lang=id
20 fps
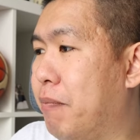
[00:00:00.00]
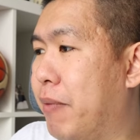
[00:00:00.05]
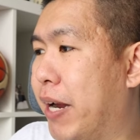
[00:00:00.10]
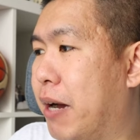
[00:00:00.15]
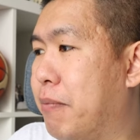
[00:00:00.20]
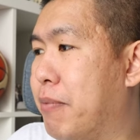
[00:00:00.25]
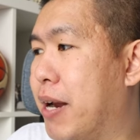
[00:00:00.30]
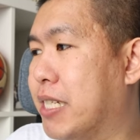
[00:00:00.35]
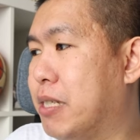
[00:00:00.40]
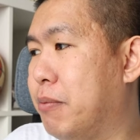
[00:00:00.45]

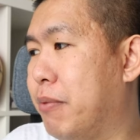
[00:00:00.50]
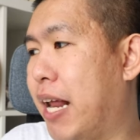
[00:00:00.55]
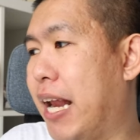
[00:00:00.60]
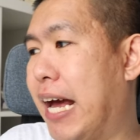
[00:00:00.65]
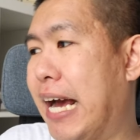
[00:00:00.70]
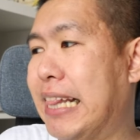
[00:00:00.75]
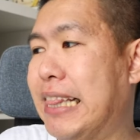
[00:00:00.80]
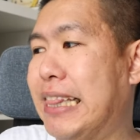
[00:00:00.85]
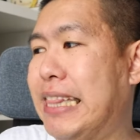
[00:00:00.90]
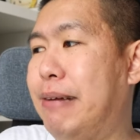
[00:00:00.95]
Mereka berhasil
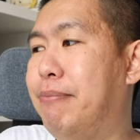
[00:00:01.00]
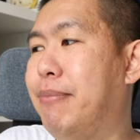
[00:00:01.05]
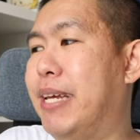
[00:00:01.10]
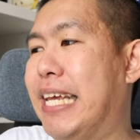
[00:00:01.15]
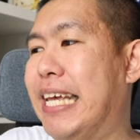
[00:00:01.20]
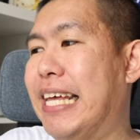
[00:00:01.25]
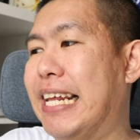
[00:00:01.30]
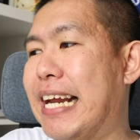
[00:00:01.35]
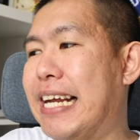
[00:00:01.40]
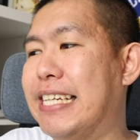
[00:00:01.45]
mengalahkan tim
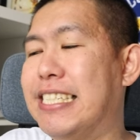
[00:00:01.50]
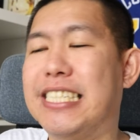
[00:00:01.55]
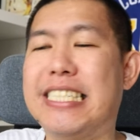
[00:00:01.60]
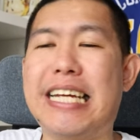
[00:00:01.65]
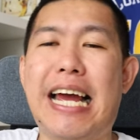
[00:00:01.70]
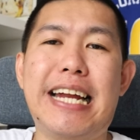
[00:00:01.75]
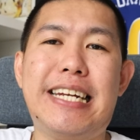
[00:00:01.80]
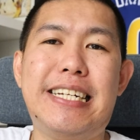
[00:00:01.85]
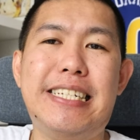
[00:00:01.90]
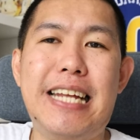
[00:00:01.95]
Iran
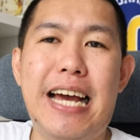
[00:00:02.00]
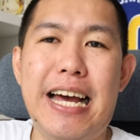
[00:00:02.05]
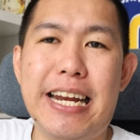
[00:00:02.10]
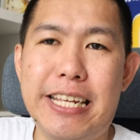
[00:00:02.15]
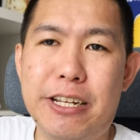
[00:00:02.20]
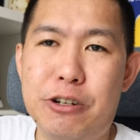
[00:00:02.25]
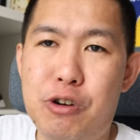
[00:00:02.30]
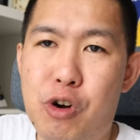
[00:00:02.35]
Shah dari